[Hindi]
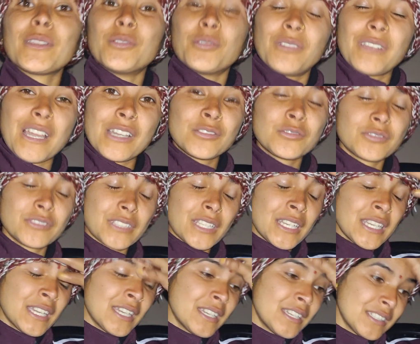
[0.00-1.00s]
बैठ धुंग लागो
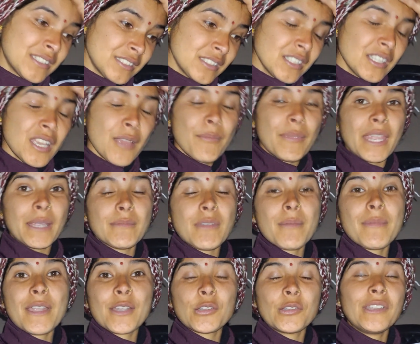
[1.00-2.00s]
कोंदन ढींग
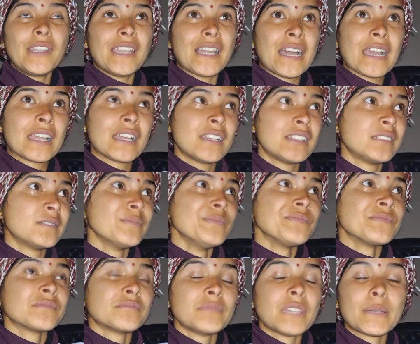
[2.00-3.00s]
में बैठू नहीं लाग
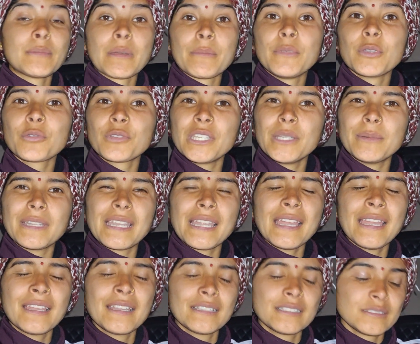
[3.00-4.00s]
मेरी मम्मी को नहीं
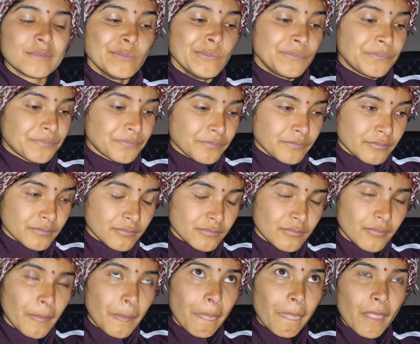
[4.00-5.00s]
बने
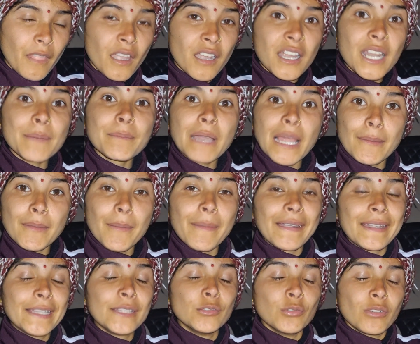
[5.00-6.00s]
अगर मैल में
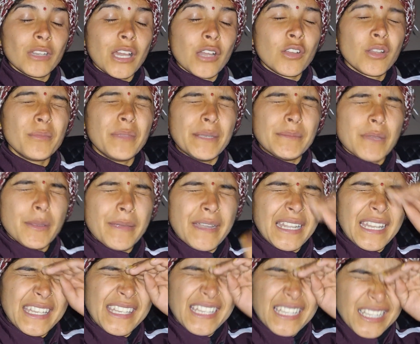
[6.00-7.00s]
बैठी धुंग लागो ढींग में
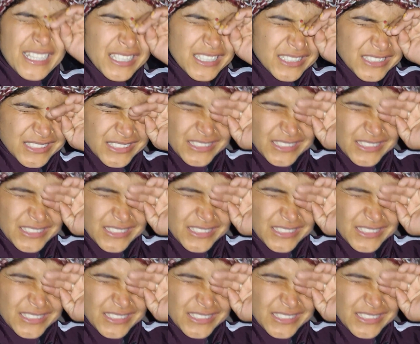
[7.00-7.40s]
बैठी नहीं लाग